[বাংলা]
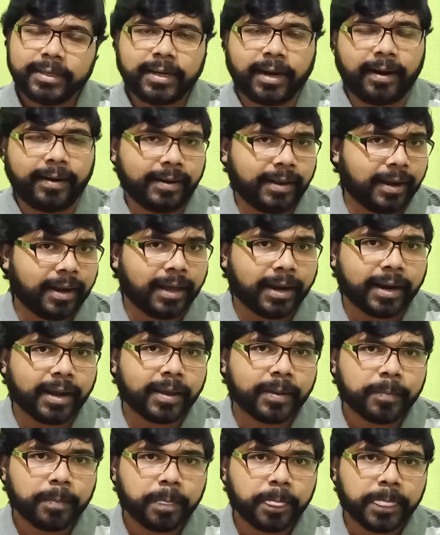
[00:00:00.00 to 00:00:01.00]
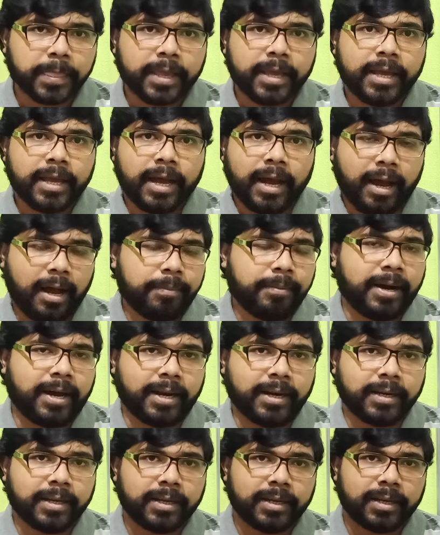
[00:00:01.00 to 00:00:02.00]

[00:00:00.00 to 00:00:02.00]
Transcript: ঠান্ডা লাগে আবার